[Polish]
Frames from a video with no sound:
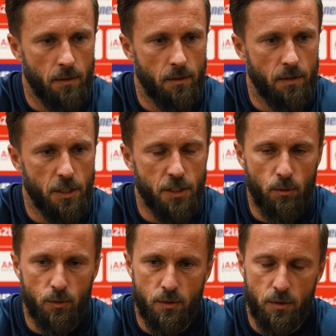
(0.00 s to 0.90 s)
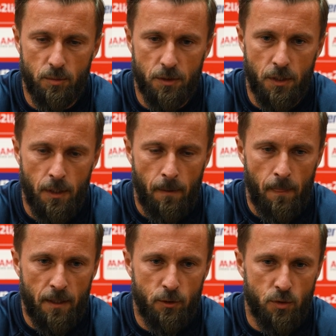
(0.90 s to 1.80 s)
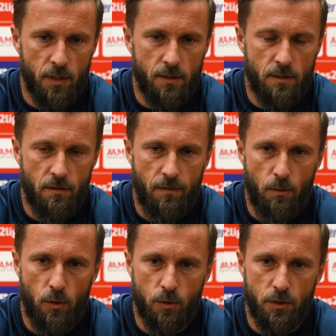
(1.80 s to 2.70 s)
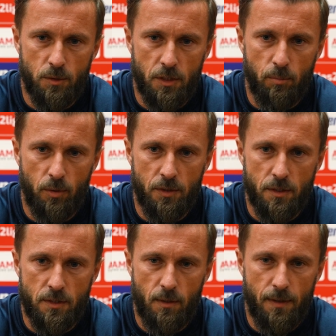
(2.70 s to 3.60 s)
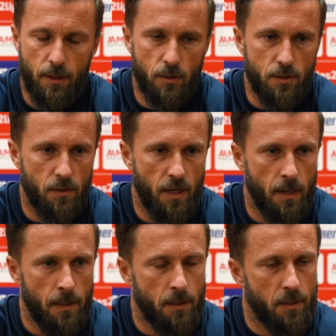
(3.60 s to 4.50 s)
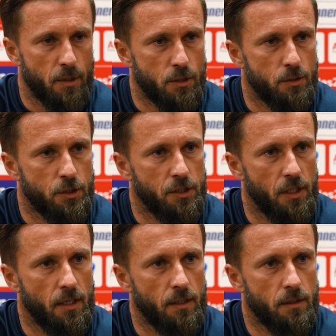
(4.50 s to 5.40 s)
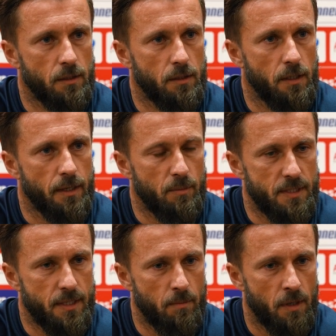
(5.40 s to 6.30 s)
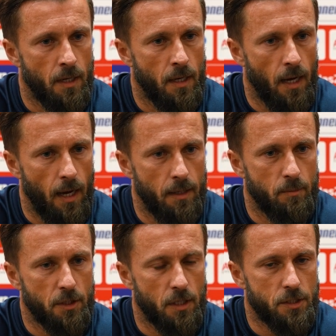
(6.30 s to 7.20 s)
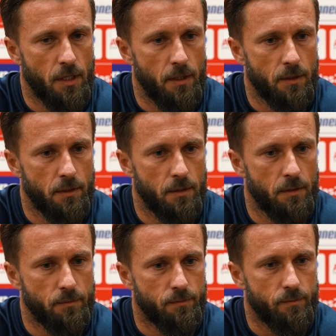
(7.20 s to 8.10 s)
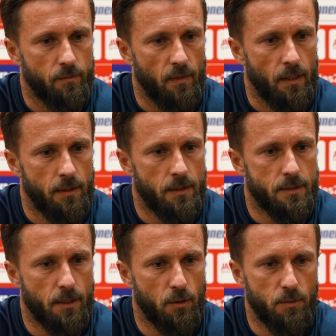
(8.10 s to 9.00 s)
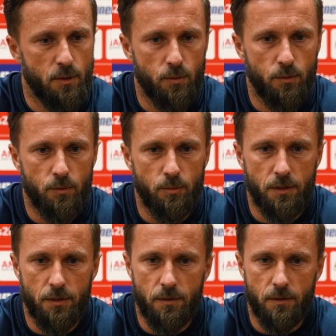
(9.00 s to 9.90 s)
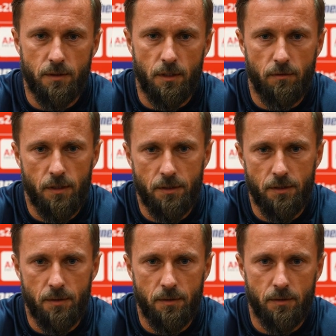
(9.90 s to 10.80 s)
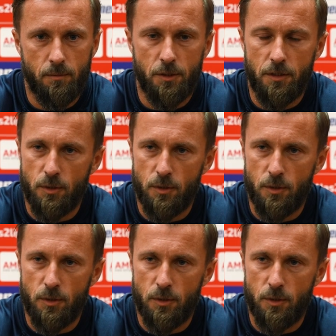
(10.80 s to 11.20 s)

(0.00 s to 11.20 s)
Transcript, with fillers: y, należało to zrobić i to zadecydowało o tym, że Polonia została nagrodzona i mecz kończy się remisem, ale myślę, że y, z tego remisu my zadowoleni być nie